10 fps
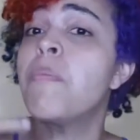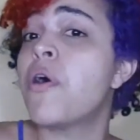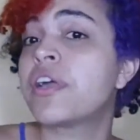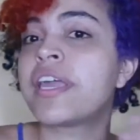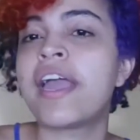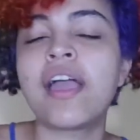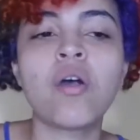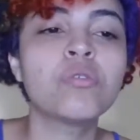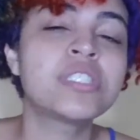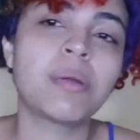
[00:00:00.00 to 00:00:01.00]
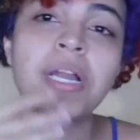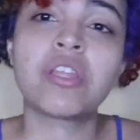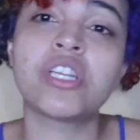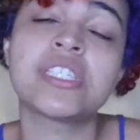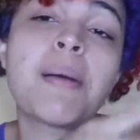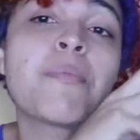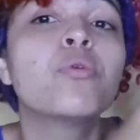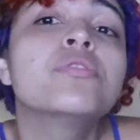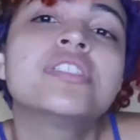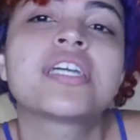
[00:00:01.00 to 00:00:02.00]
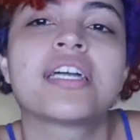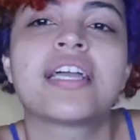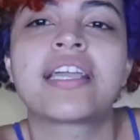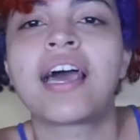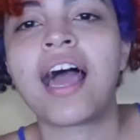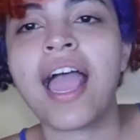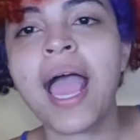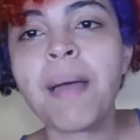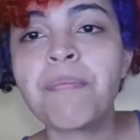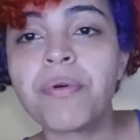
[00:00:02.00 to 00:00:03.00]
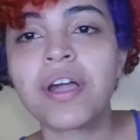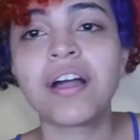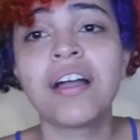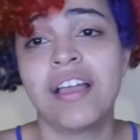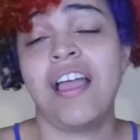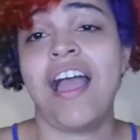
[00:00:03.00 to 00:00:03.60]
porque os trabalhadores da música daquela época